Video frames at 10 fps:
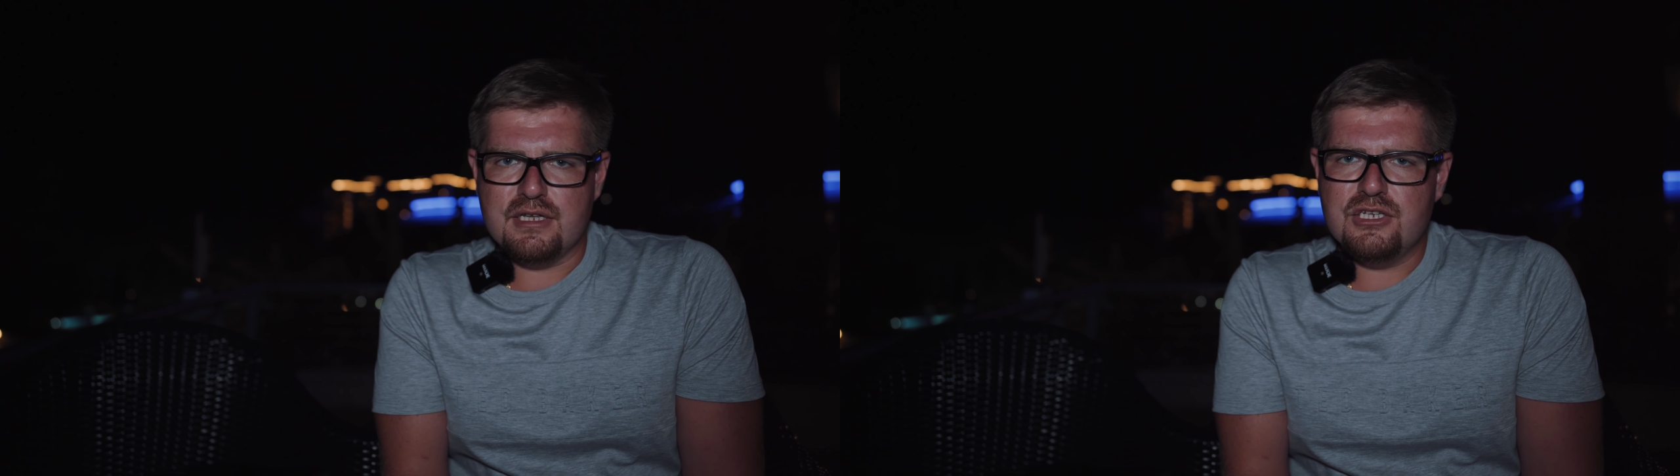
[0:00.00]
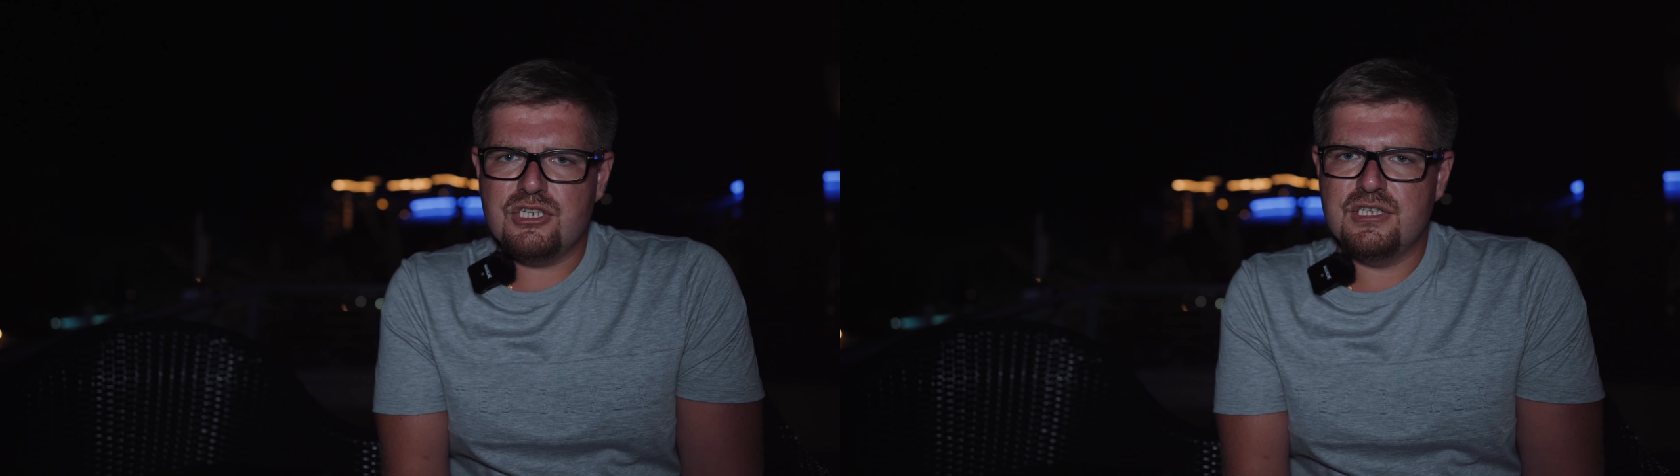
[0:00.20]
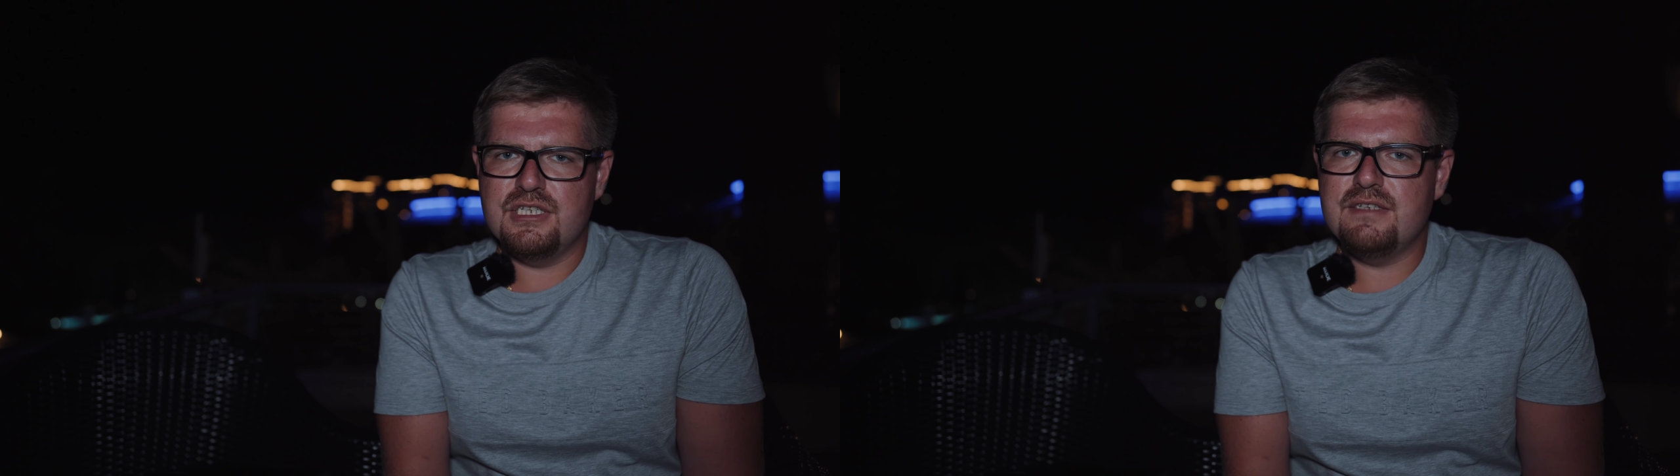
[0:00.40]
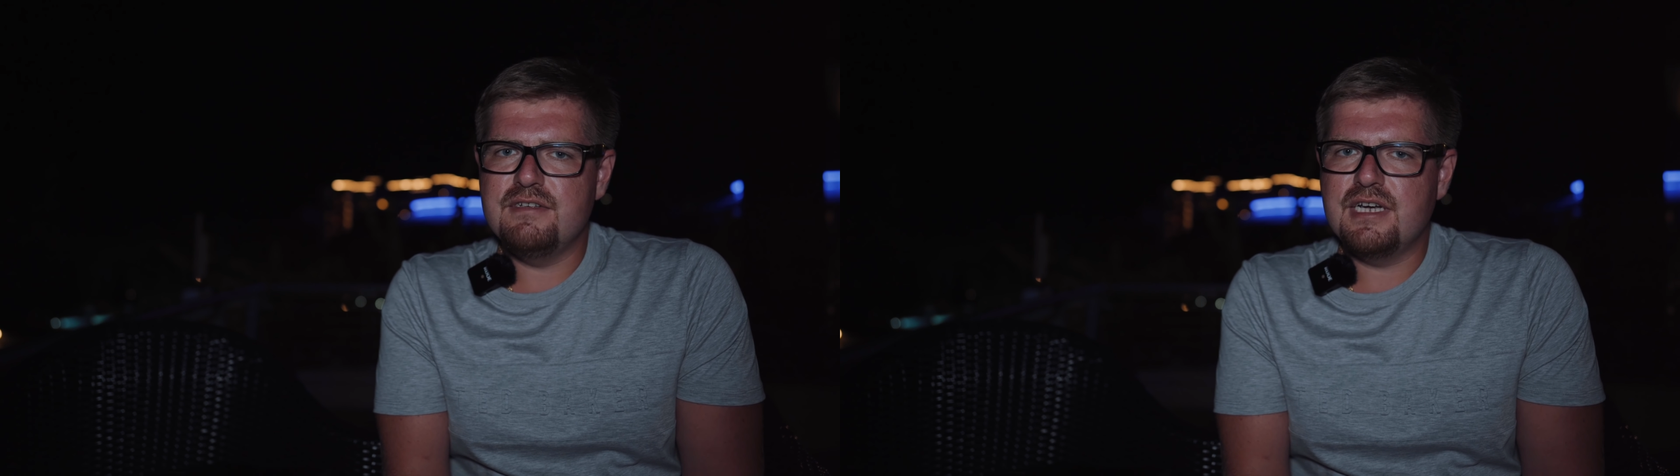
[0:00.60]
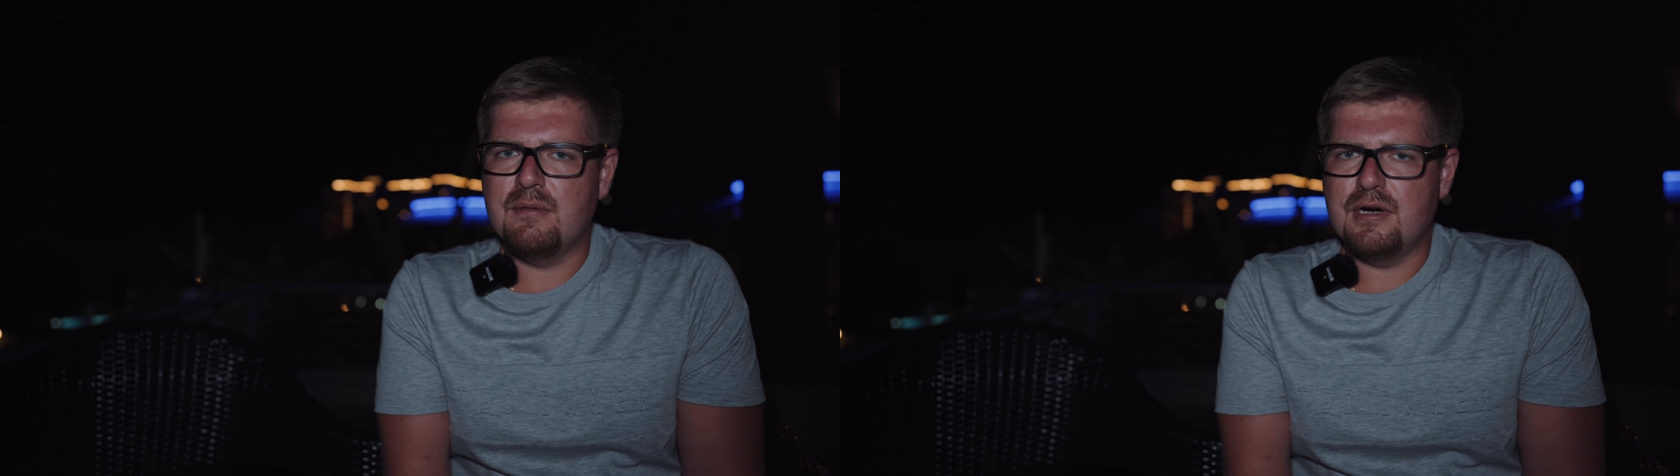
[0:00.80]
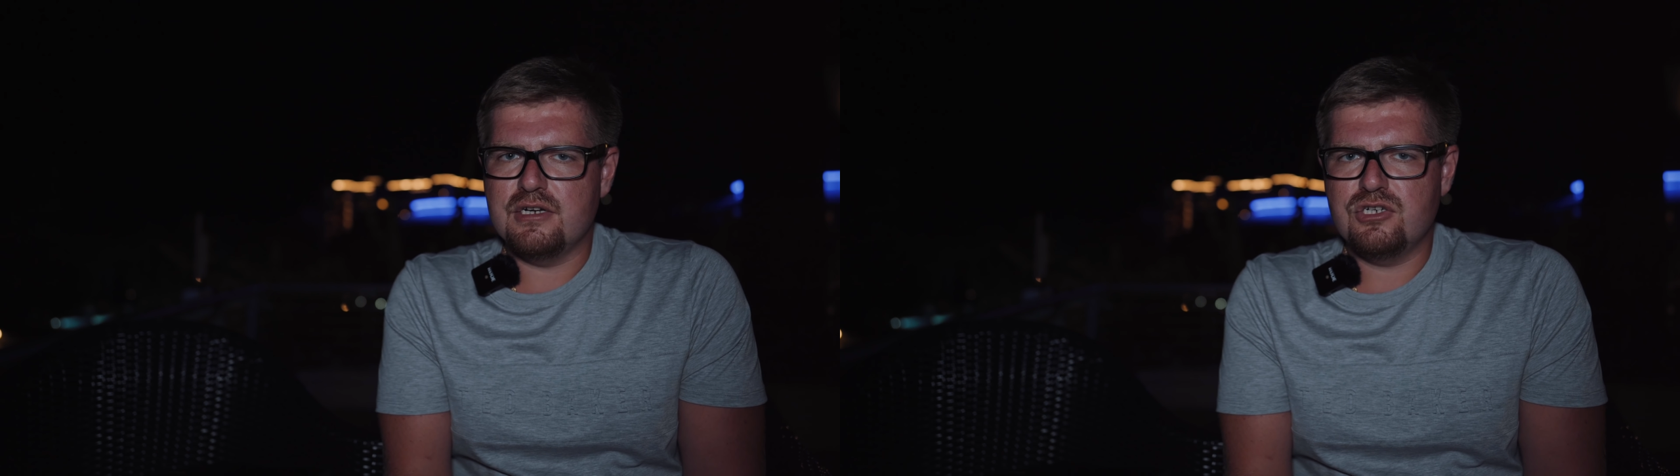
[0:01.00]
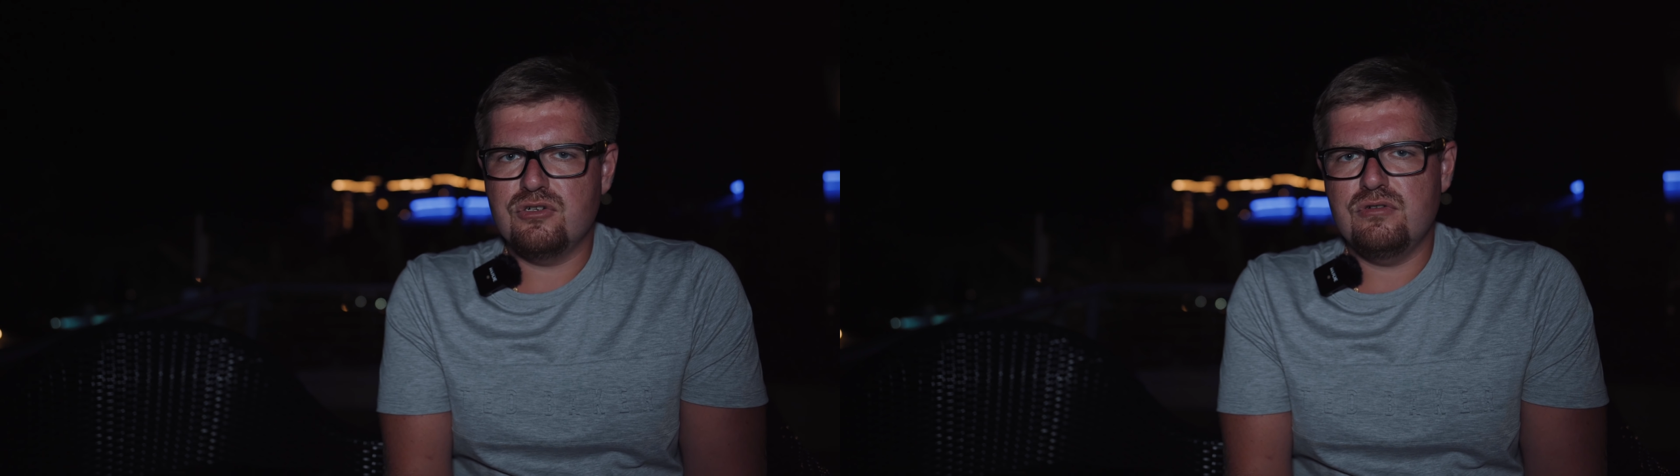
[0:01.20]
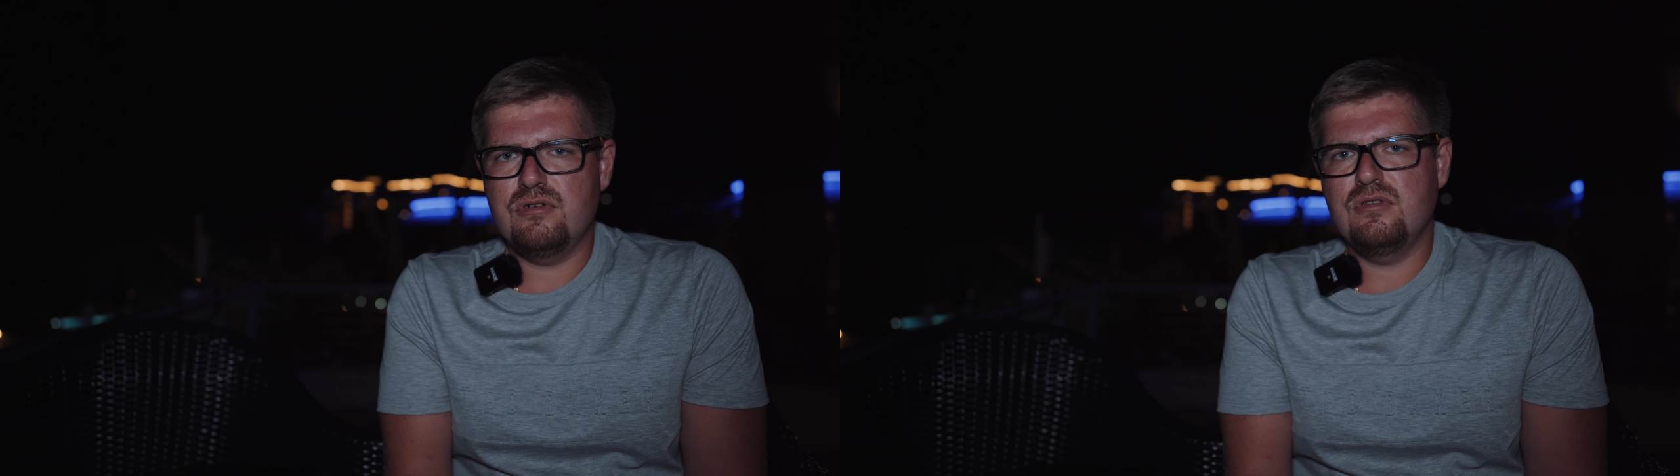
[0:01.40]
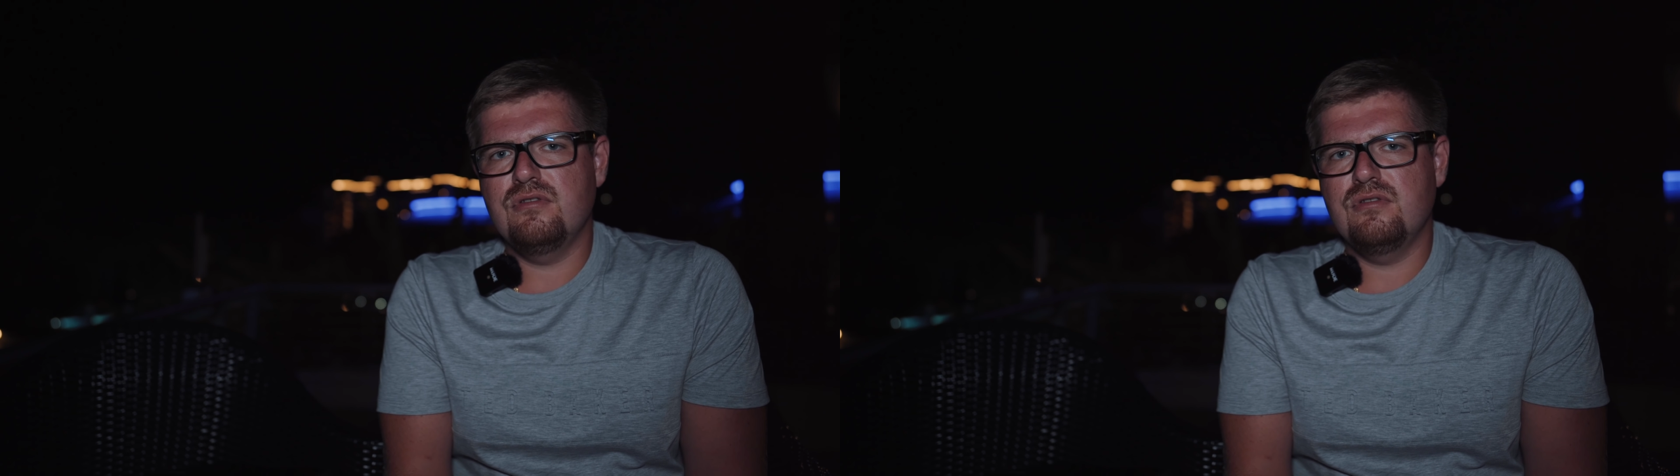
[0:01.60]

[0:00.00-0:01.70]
Конечно, сетевикам хорошо,